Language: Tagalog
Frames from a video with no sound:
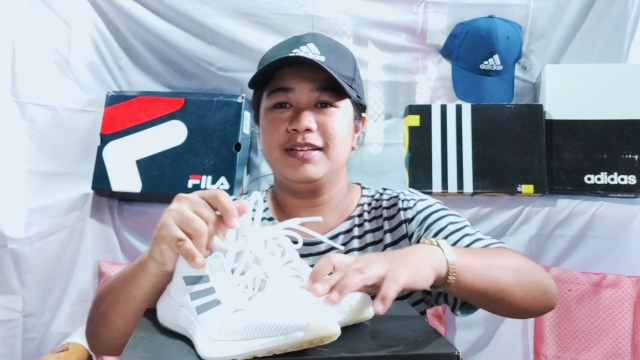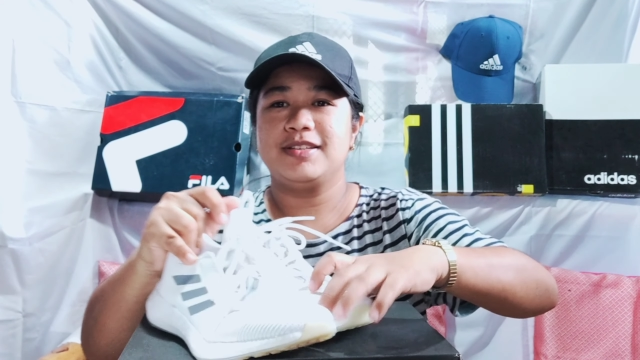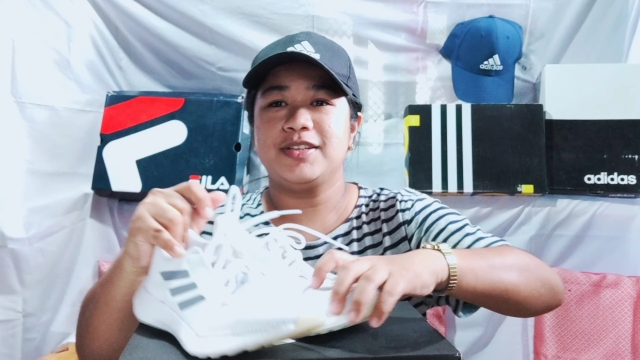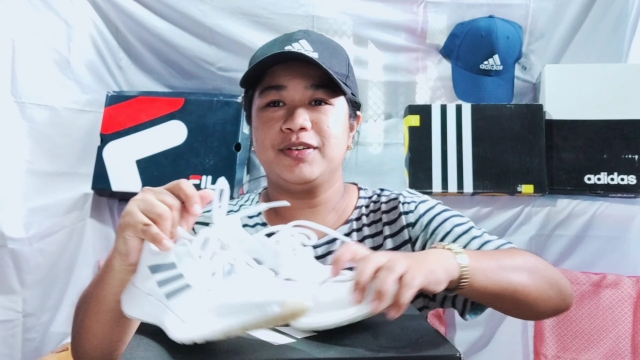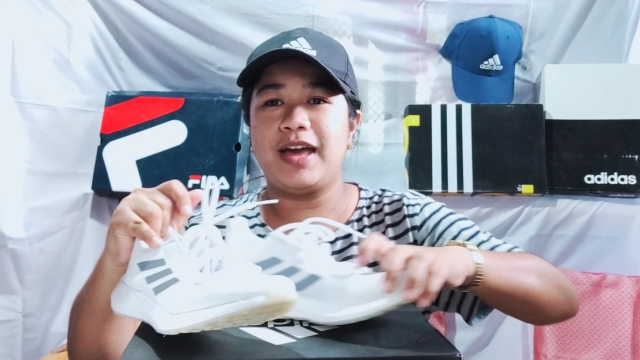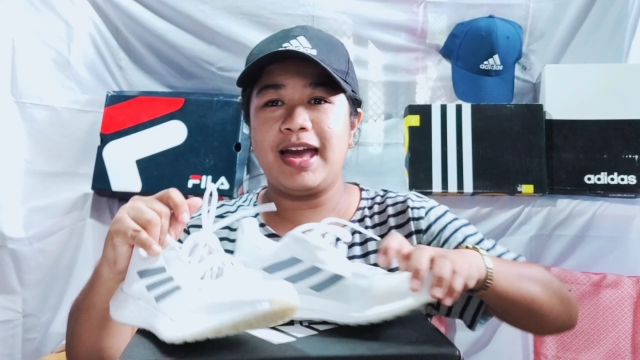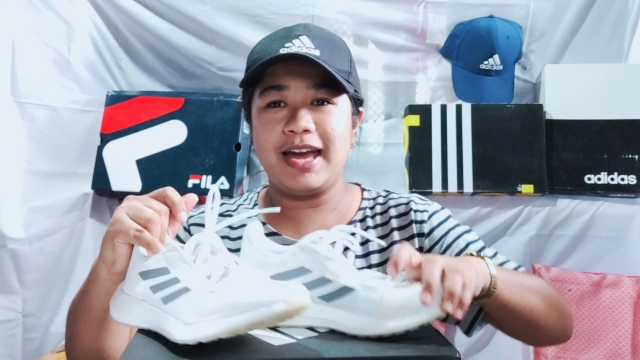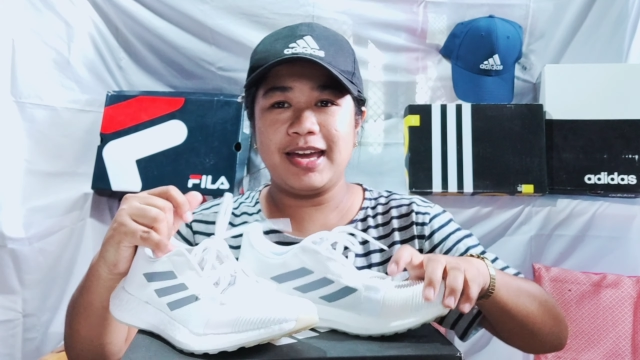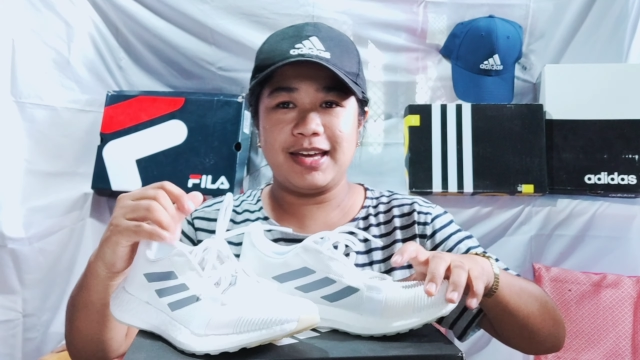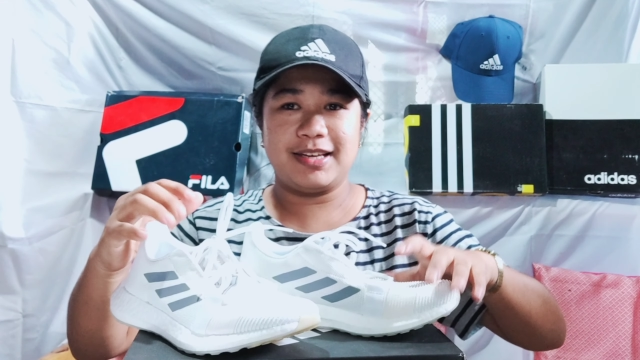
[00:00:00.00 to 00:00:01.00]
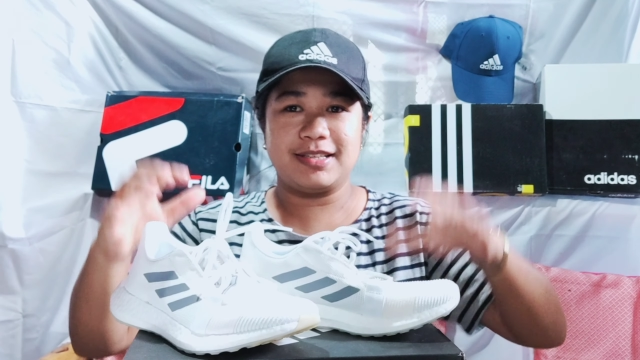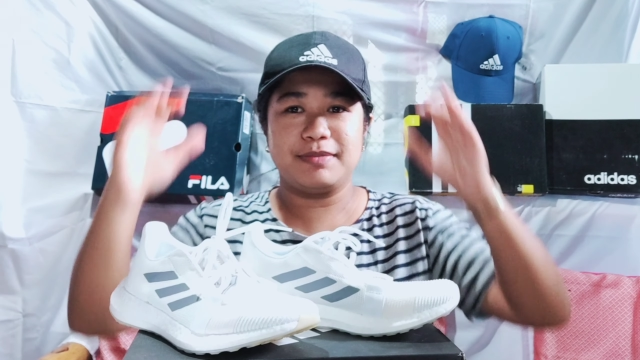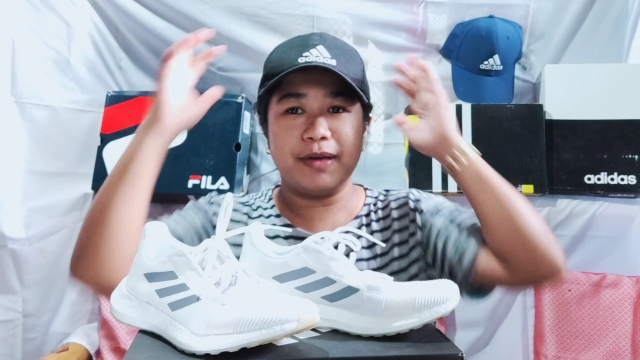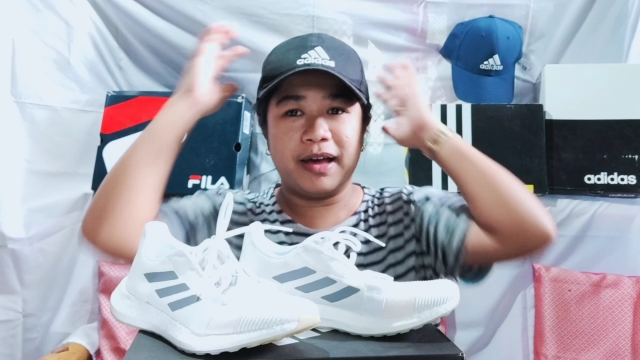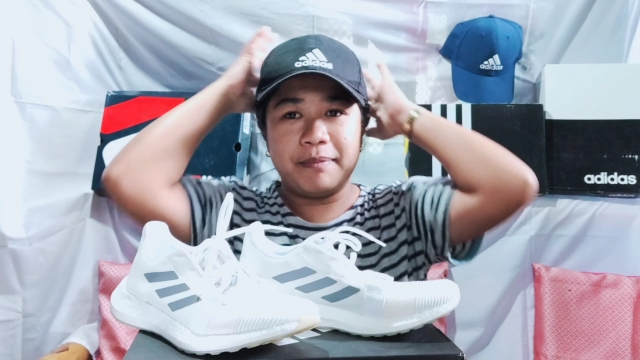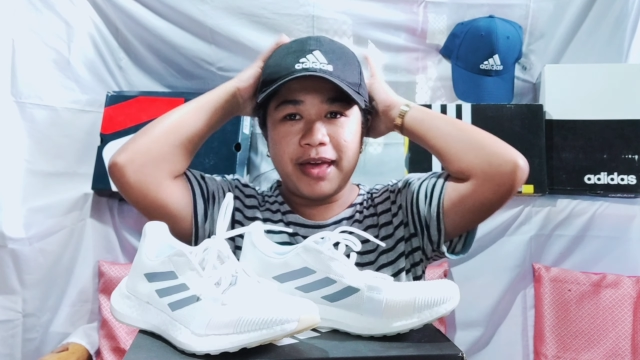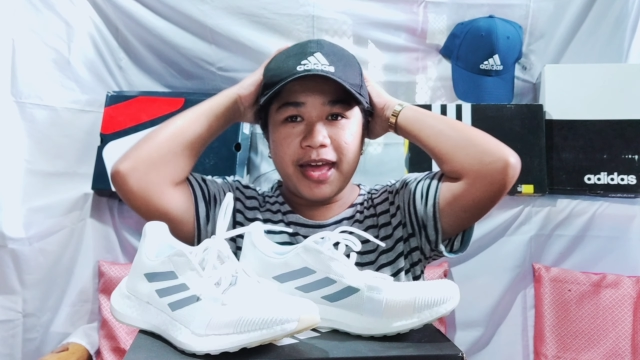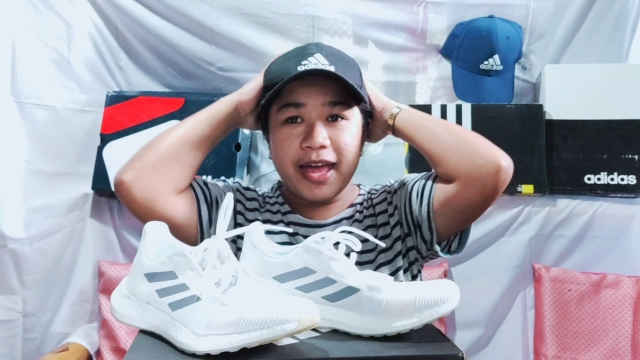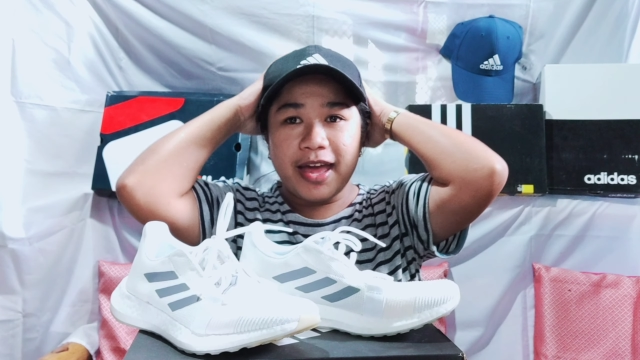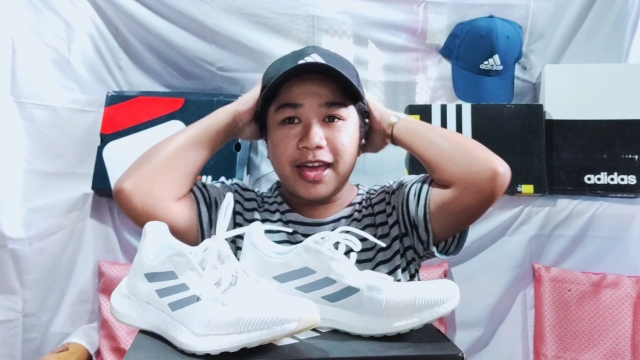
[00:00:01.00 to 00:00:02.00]
So guys, mga
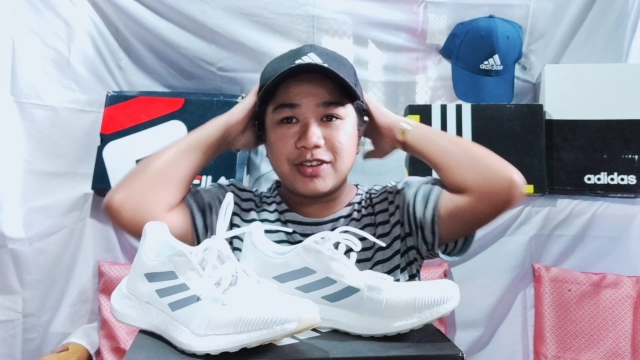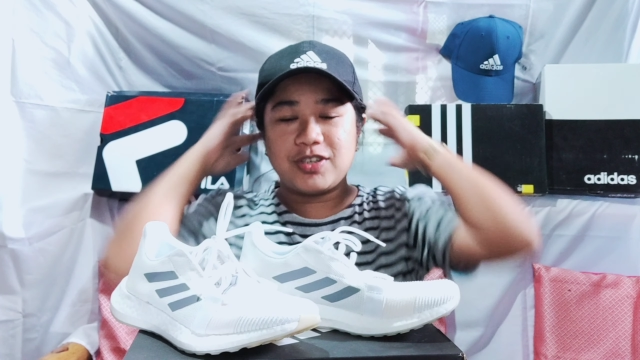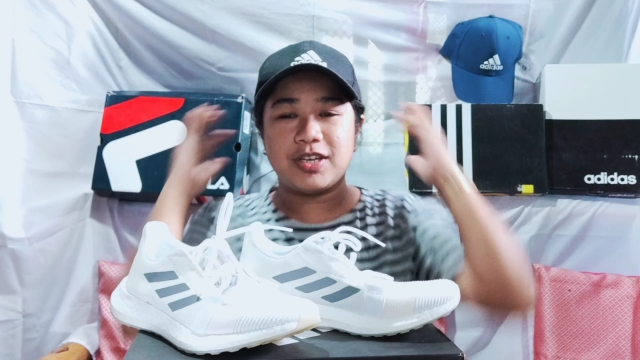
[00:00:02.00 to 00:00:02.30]
besh,